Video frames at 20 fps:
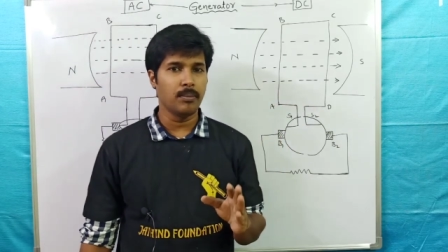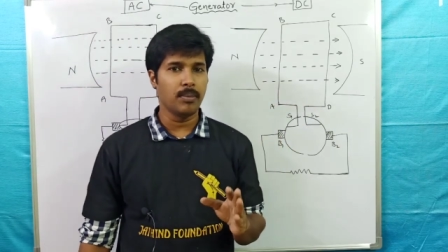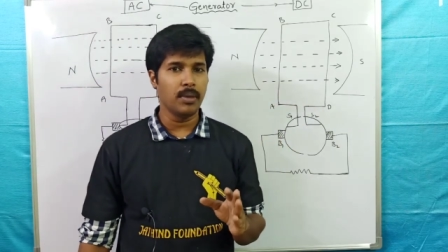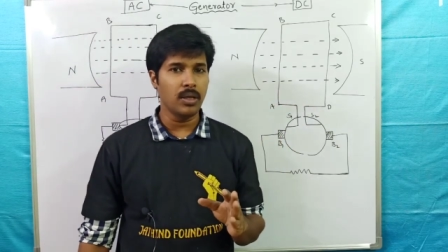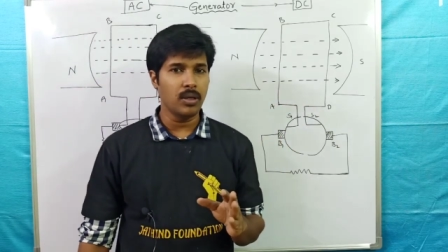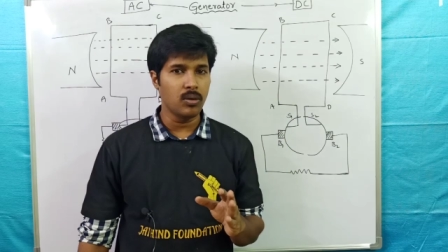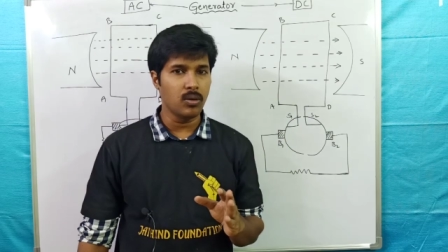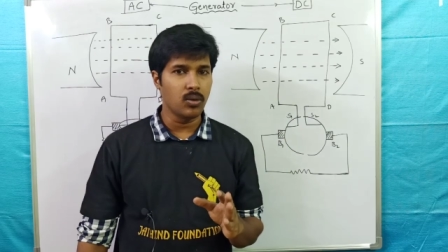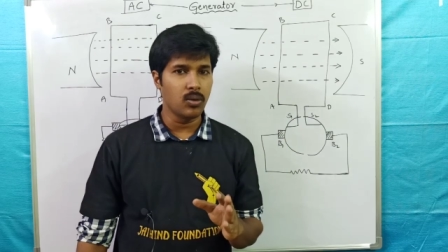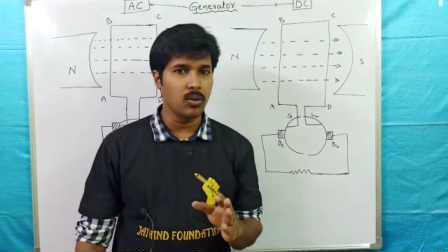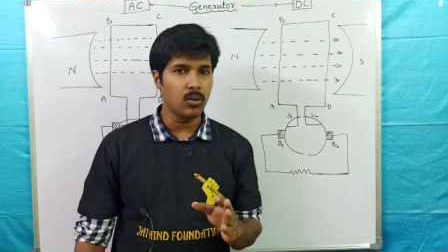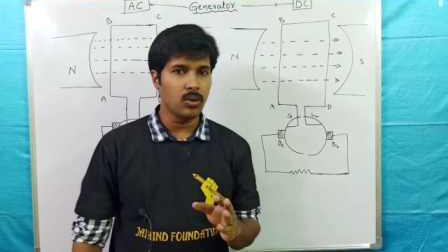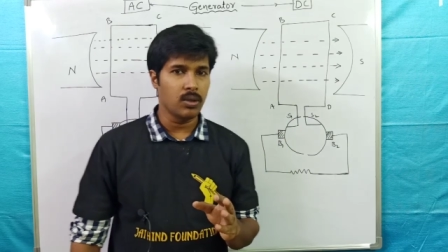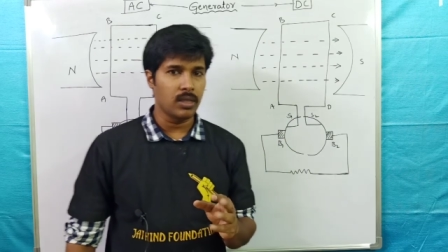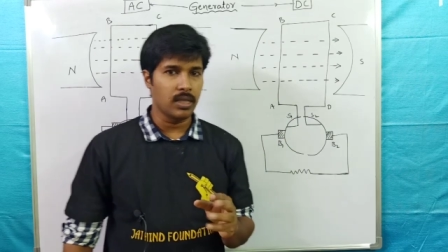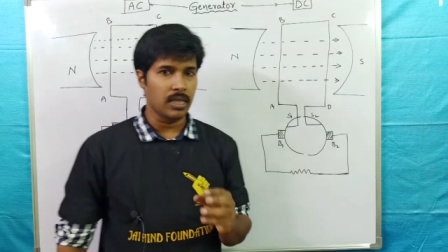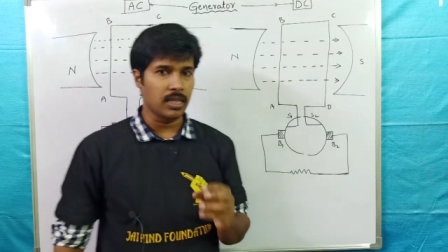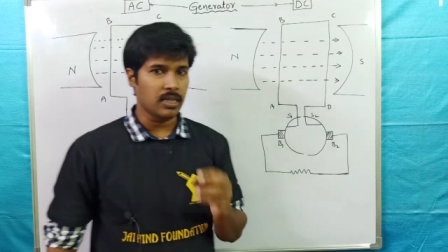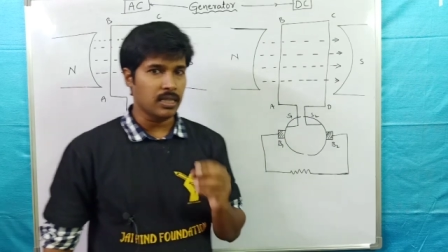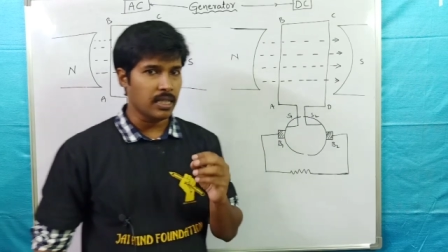మీకు
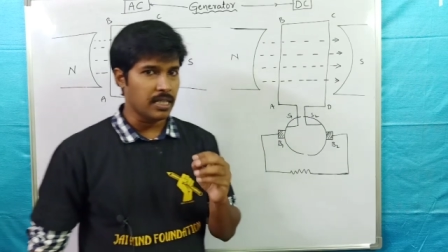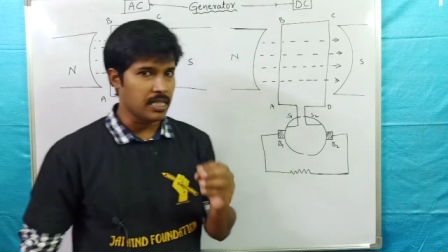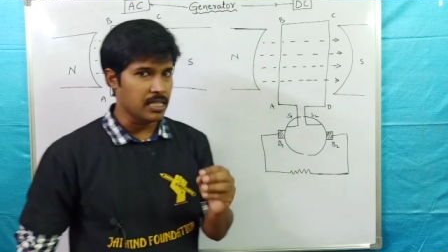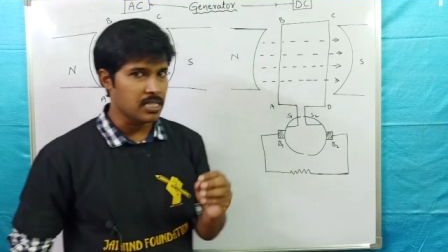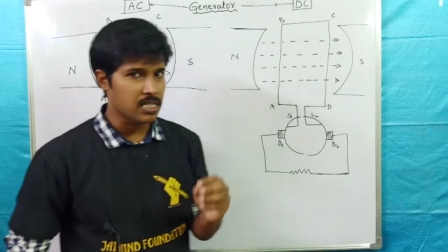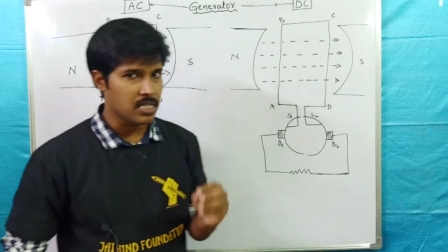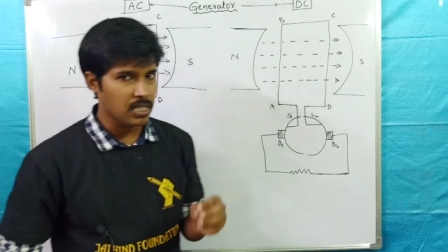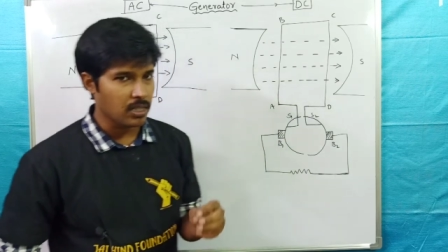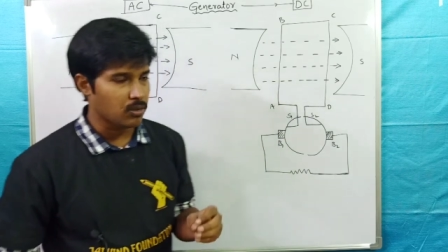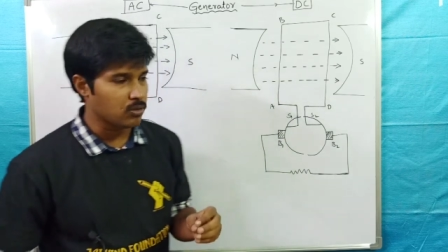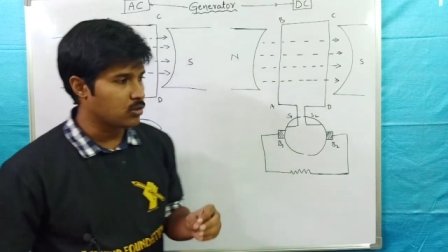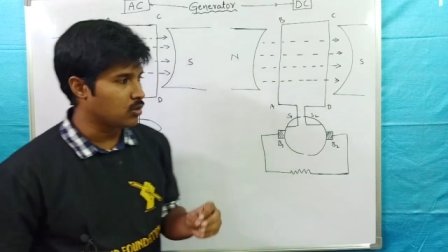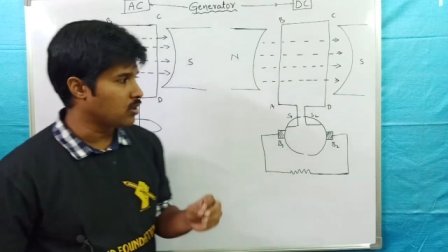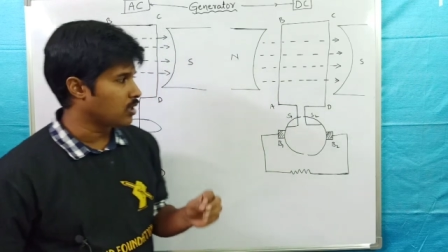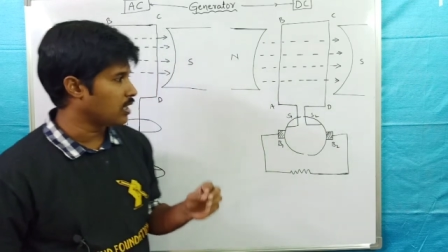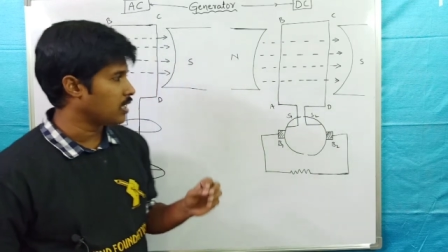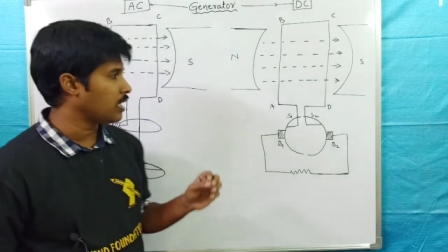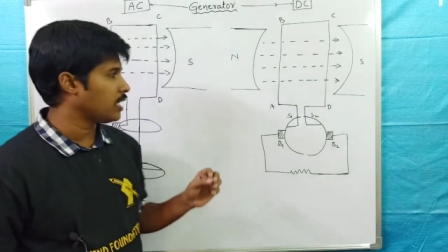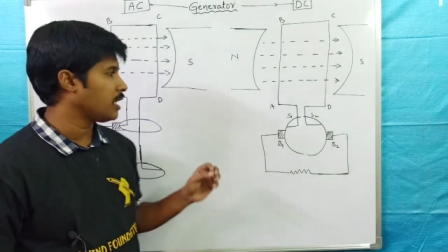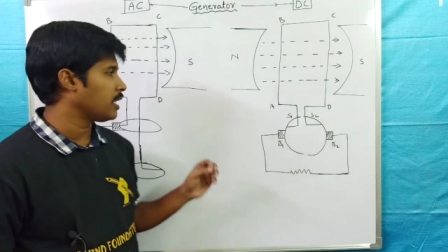ఎంత ఈజీ
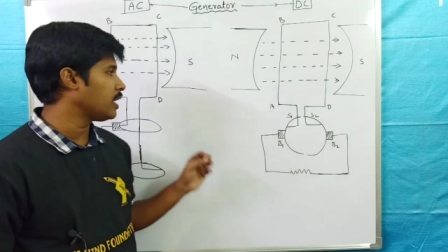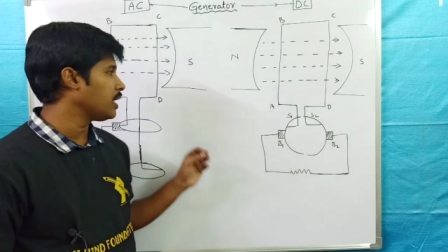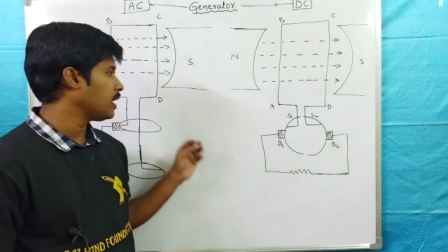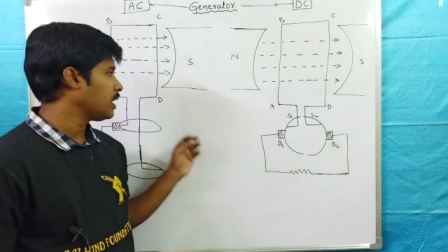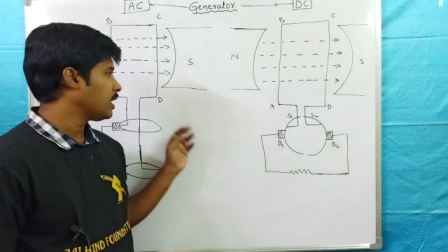అవుతుందంటే